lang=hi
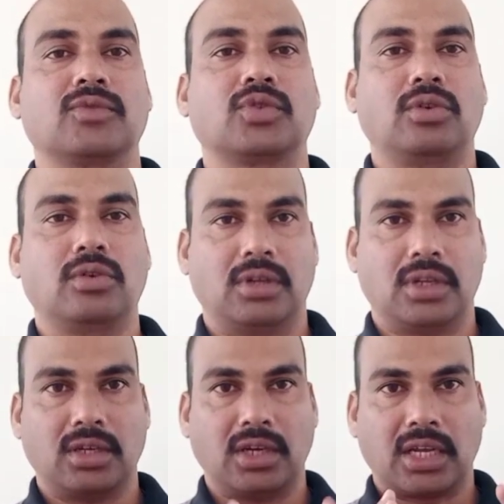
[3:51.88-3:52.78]
तो
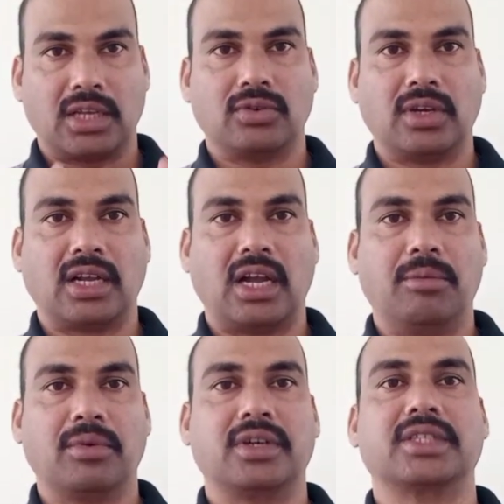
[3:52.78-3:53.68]
रीगर का जो है
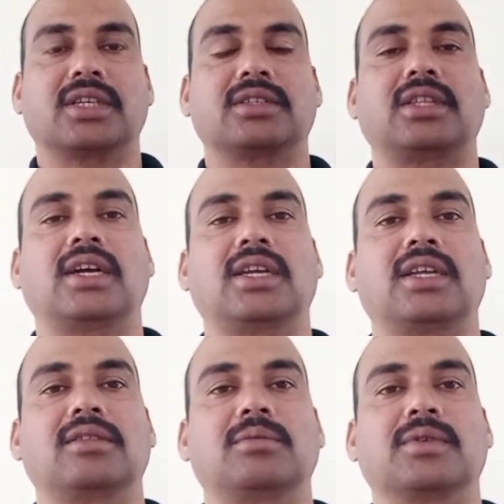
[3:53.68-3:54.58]
काम कर सकता है
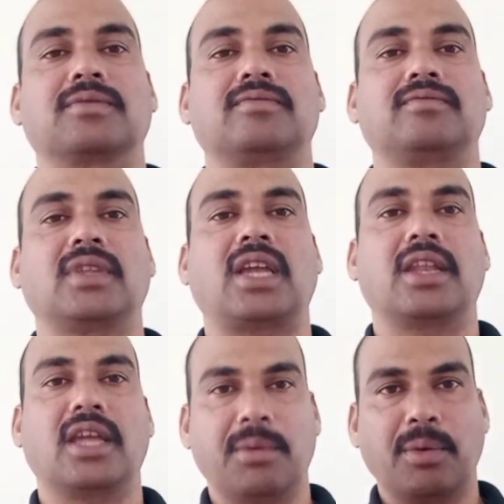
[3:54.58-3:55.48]
आदमी या
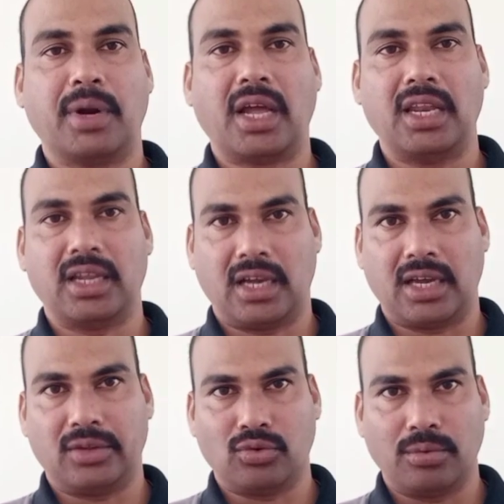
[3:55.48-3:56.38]
नहीं भी पढ़ा लिखा
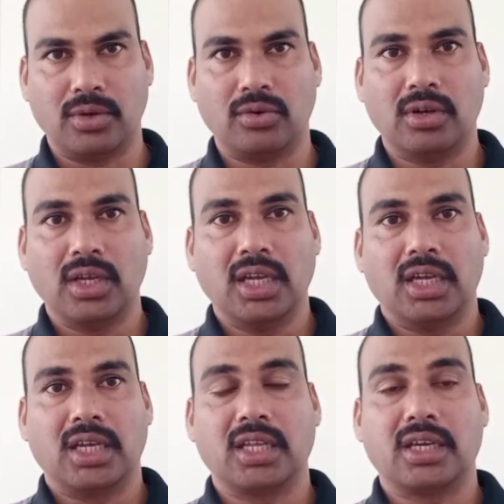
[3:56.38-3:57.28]
है तो भी वो
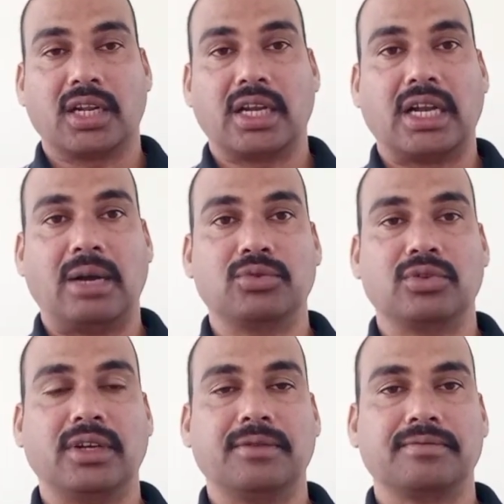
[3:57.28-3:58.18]
रीगर का काम
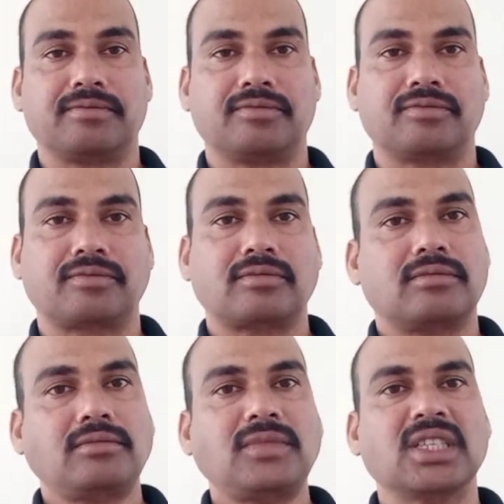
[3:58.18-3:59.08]
जो है
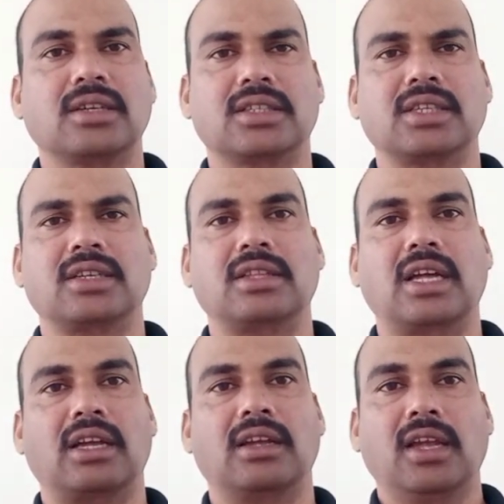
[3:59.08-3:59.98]
कर सकता
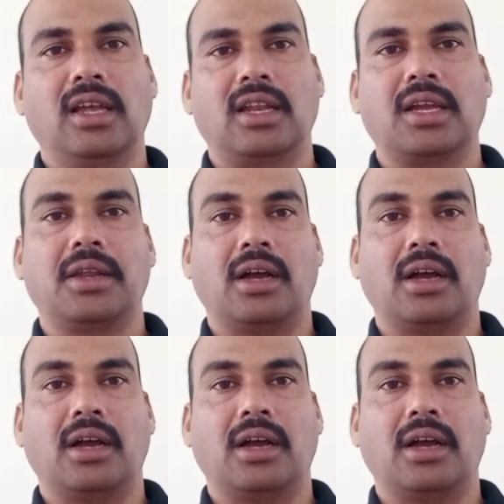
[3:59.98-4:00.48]
है लेकिन